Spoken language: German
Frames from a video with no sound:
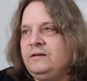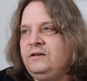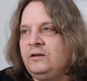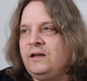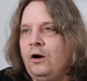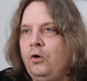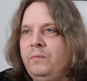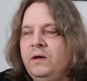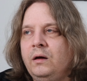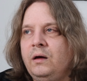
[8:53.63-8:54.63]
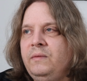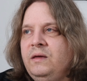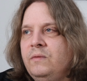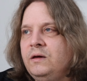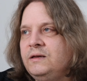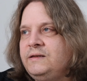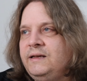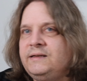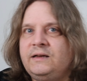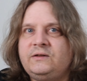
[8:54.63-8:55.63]
Sie hat kaum irgendeine Mimik,
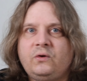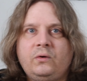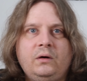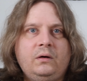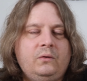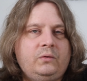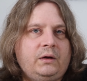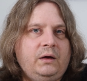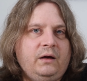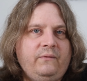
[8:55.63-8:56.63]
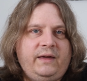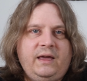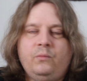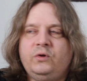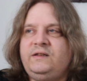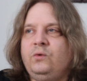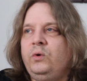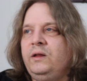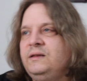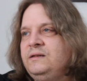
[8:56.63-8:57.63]
Gesichtsausdrücke oder irgendwelche
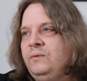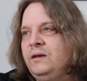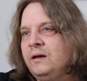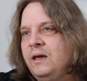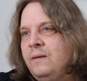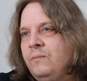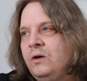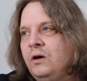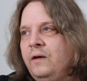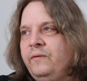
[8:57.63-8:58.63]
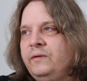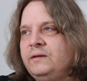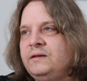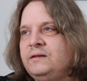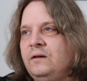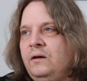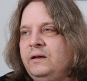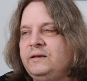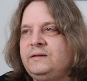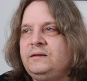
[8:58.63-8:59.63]
Emotionen, die sie wiedergeben kann. Das ist
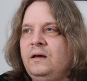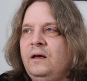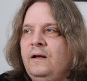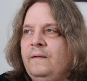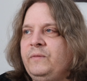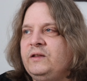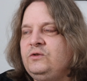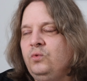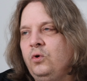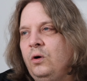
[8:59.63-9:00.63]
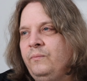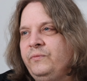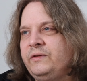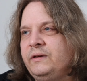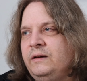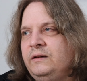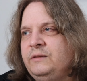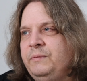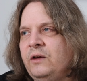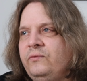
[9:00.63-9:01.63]
alles Dazu kommt, äh,
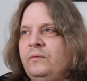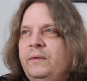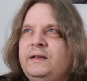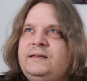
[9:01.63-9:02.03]
das betrifft aber